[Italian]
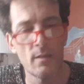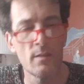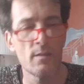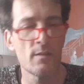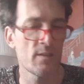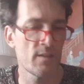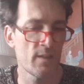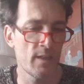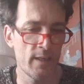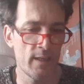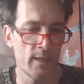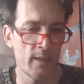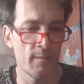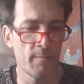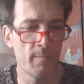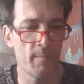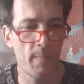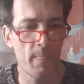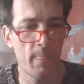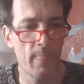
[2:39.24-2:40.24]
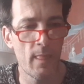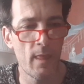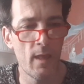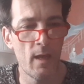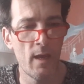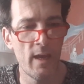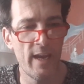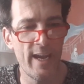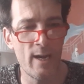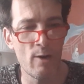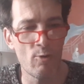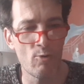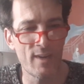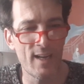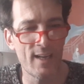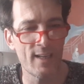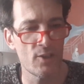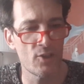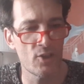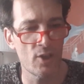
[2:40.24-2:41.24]
Se è una
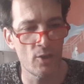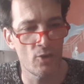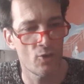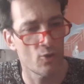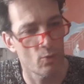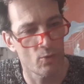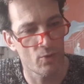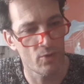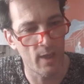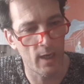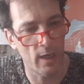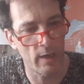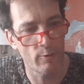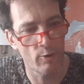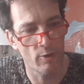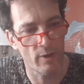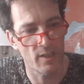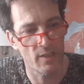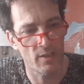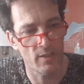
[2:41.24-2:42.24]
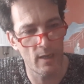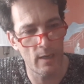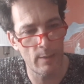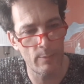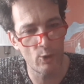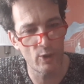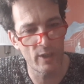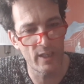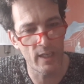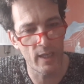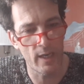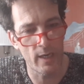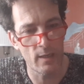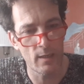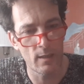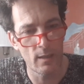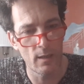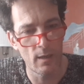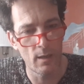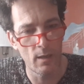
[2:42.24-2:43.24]
legge ingiusta che vorreste
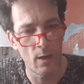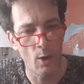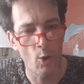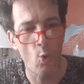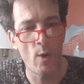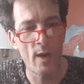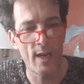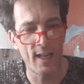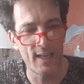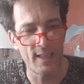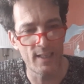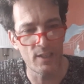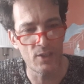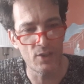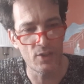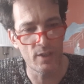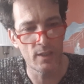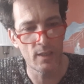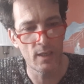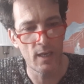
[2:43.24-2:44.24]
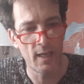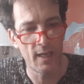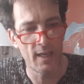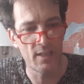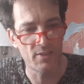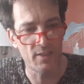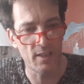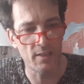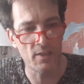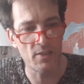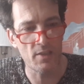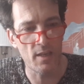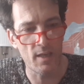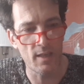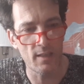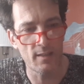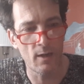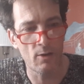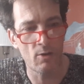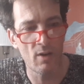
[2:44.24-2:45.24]
abolire? Quella legge è stata
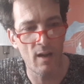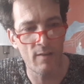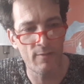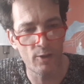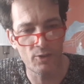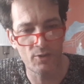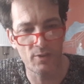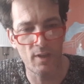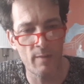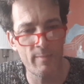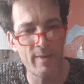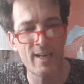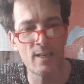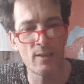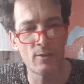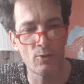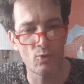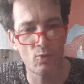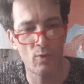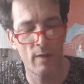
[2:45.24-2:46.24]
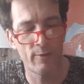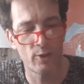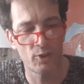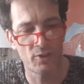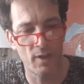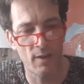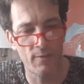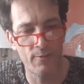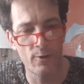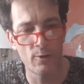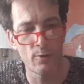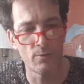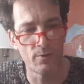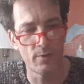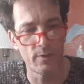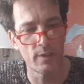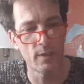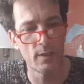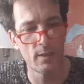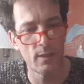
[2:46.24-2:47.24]
scritta con la vostra mano, sulla vostra
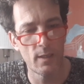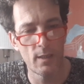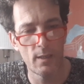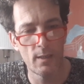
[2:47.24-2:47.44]
fronte.